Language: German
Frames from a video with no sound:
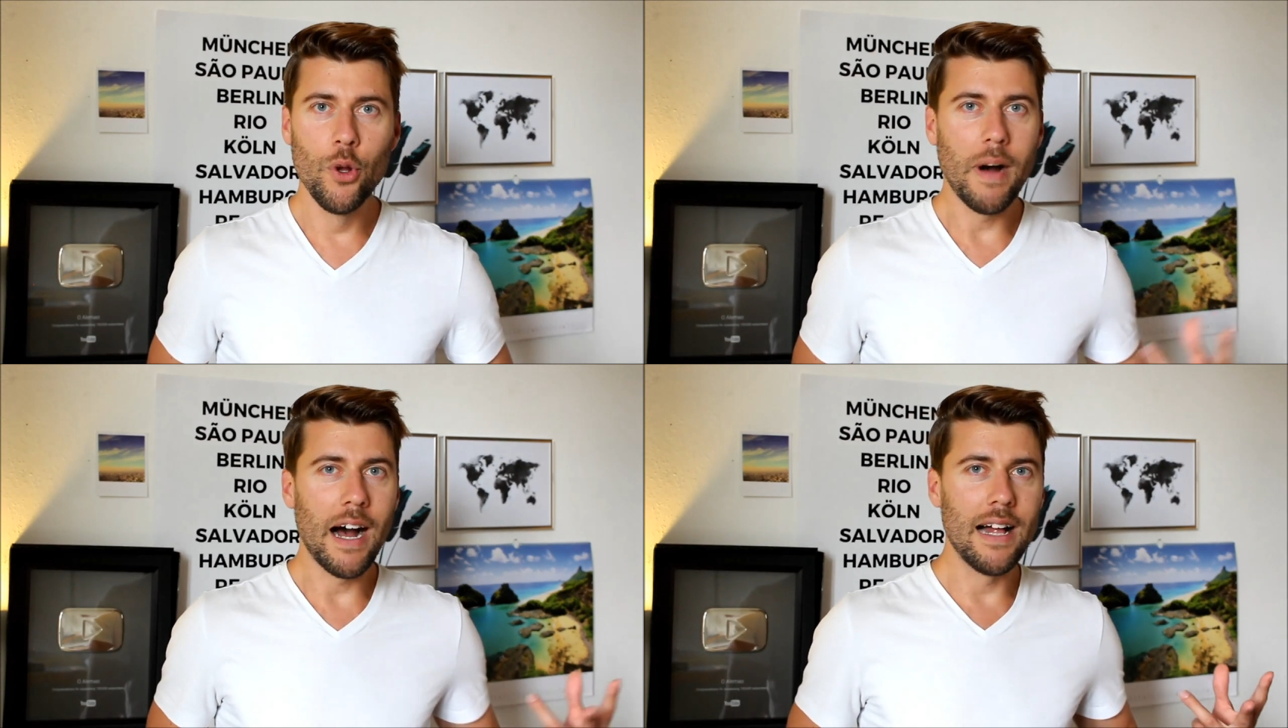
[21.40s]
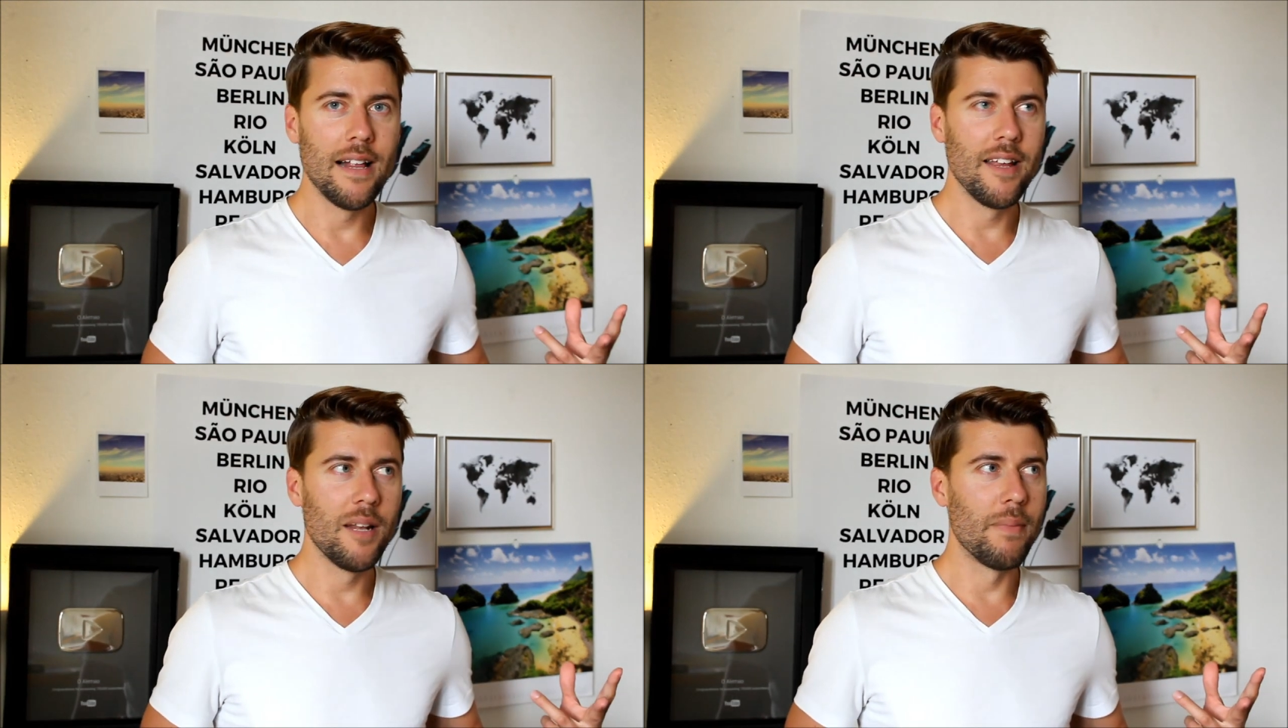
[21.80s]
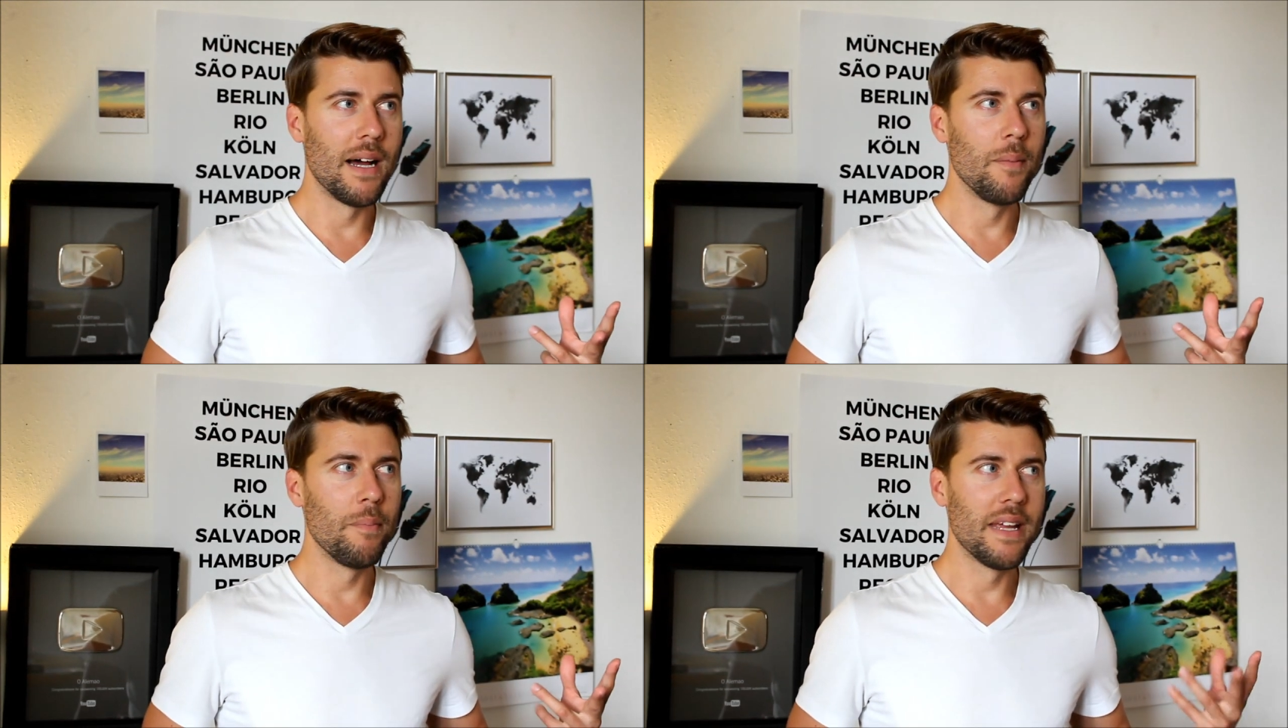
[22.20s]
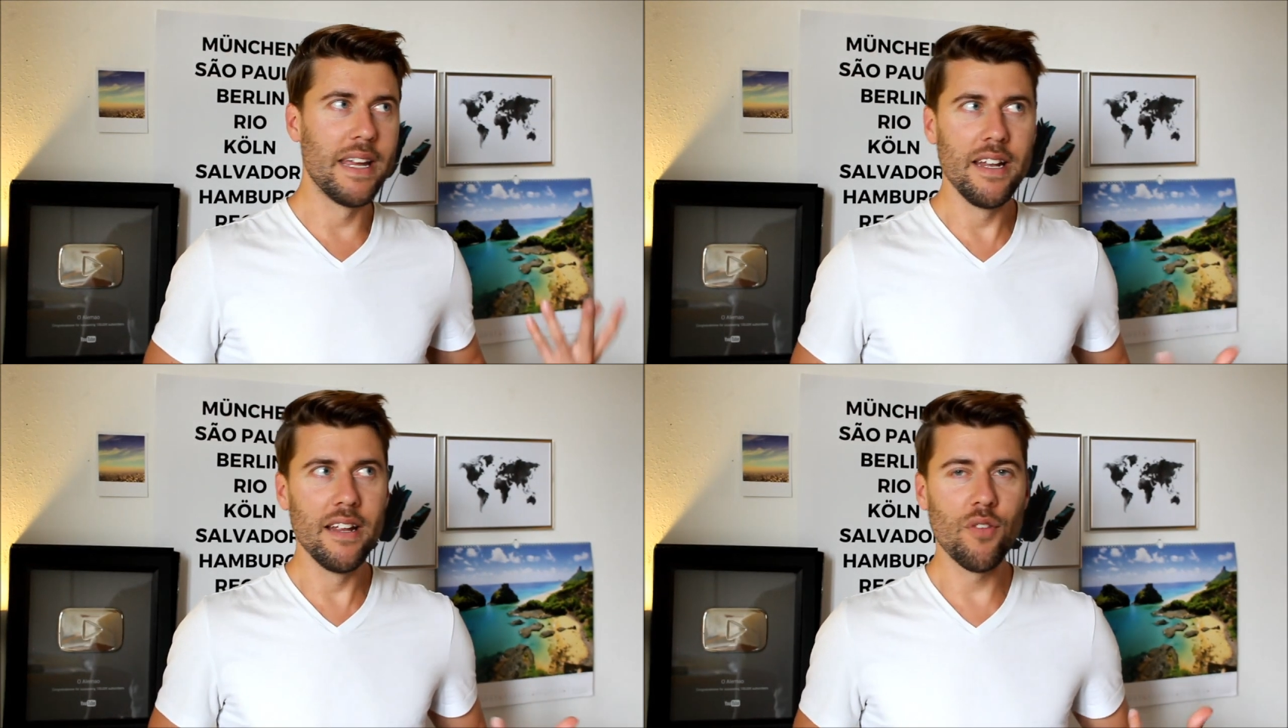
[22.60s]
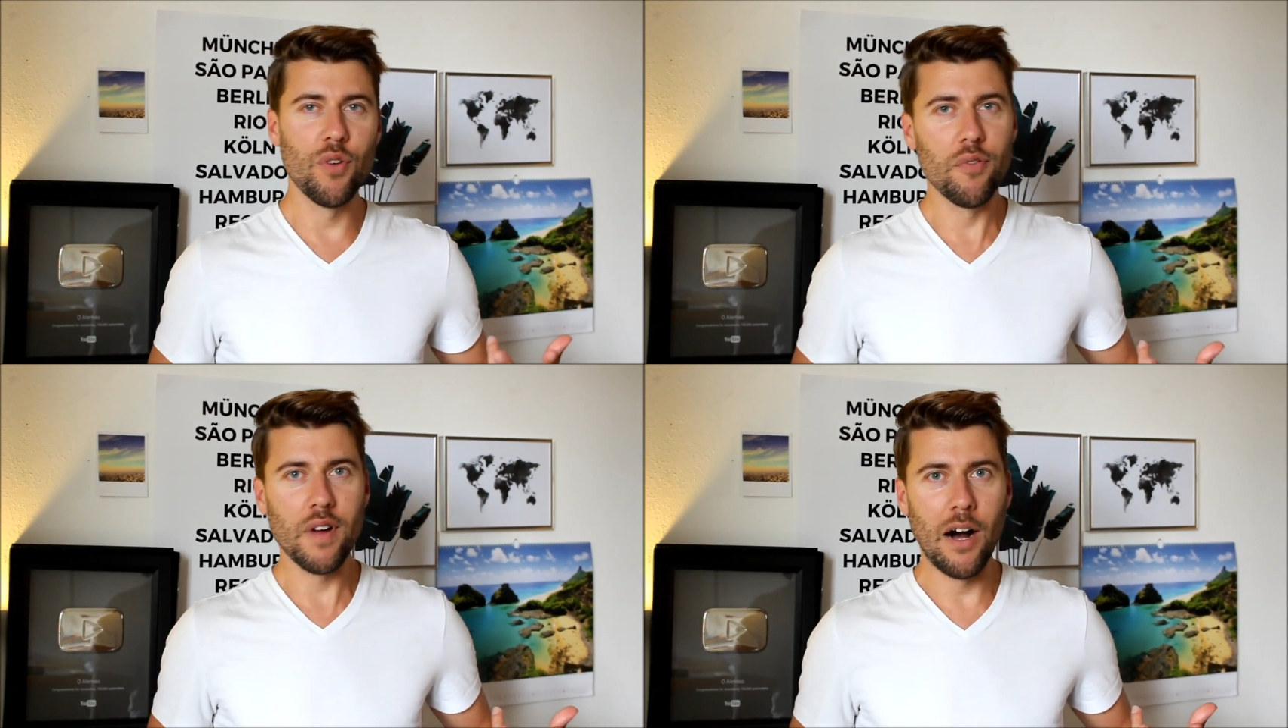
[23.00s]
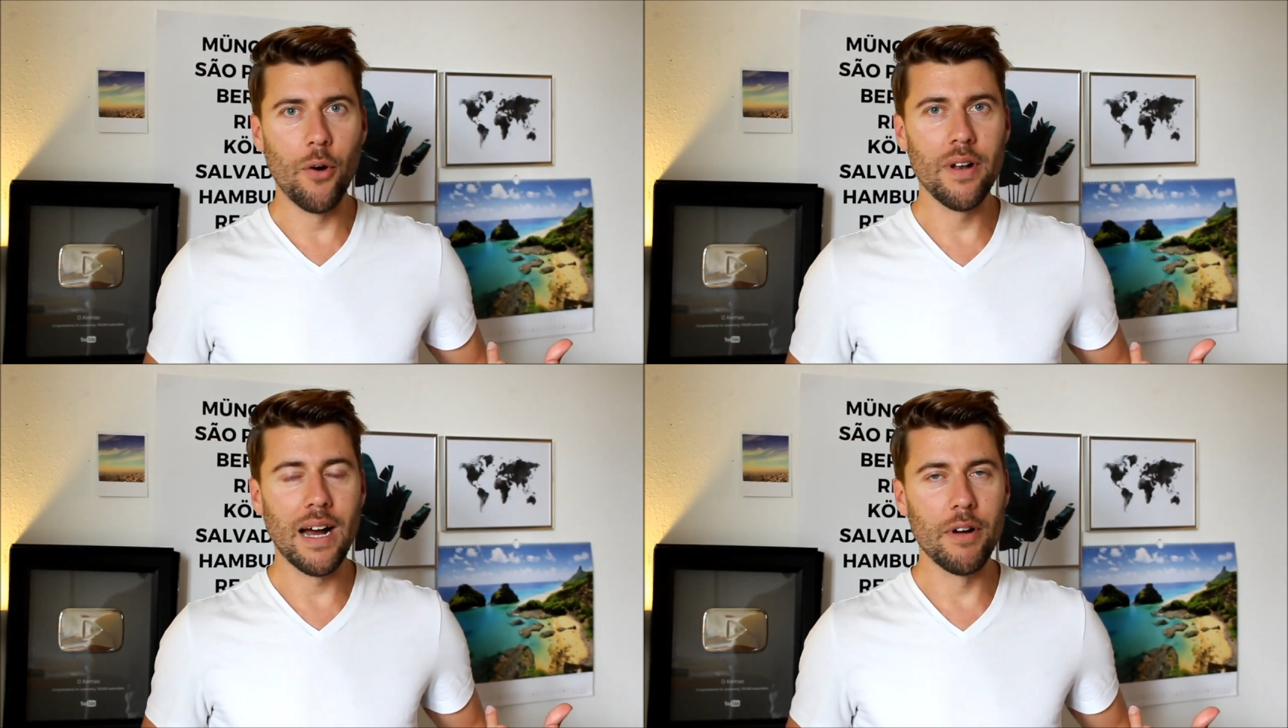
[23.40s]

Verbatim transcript: Überall sieht man Bikinis für Frauen,